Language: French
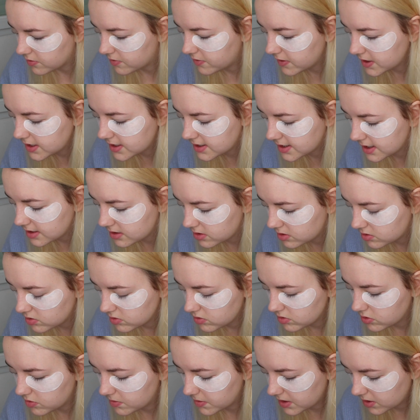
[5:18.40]

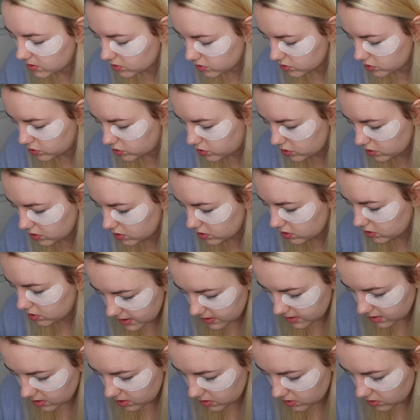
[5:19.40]
fixation numéro 2. En
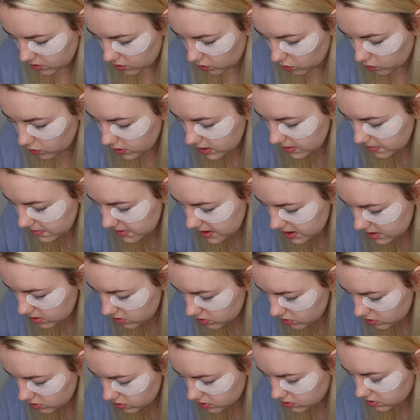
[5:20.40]
même temps, 8
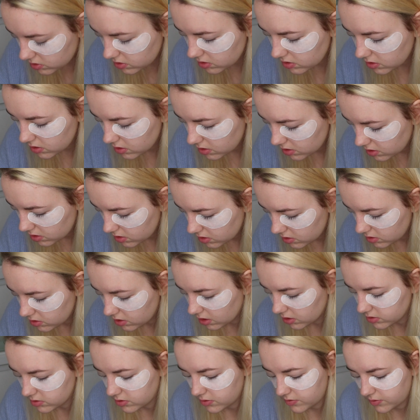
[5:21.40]
minutes
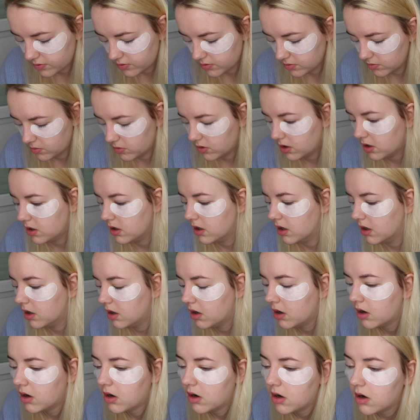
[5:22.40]
non, tu te fous de moi là.
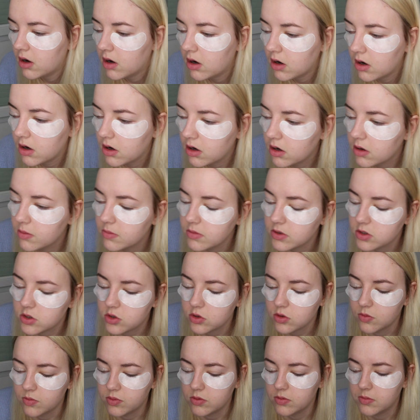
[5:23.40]
Oh, oh, mais je
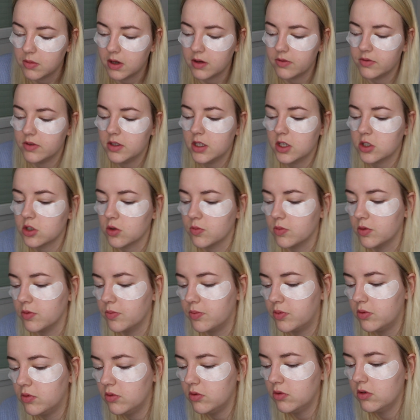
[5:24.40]
suis au bout de ma vie là, j'en peux
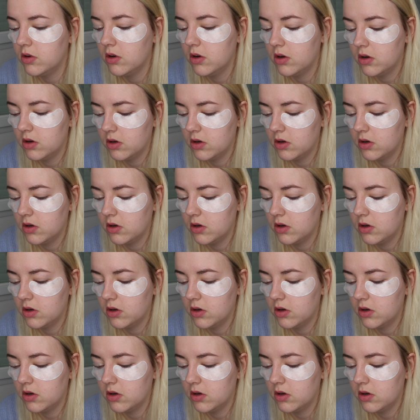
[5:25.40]
plus.